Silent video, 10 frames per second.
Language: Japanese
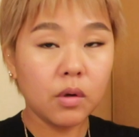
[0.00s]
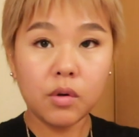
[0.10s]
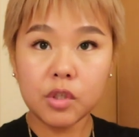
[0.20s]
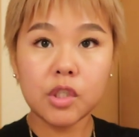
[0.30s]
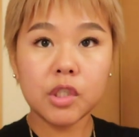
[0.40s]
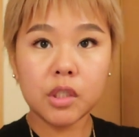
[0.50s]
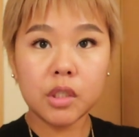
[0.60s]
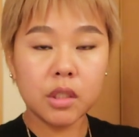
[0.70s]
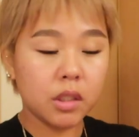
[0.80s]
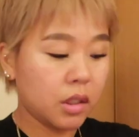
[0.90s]
よしし
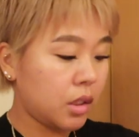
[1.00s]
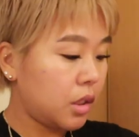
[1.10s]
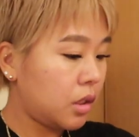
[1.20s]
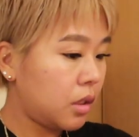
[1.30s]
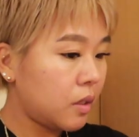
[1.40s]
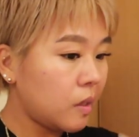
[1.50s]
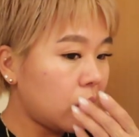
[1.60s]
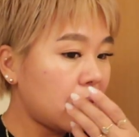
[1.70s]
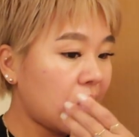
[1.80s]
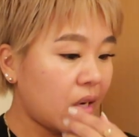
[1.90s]

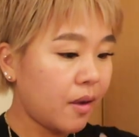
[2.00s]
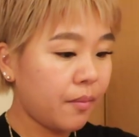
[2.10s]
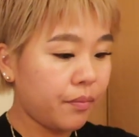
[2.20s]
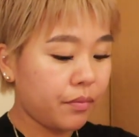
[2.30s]
たら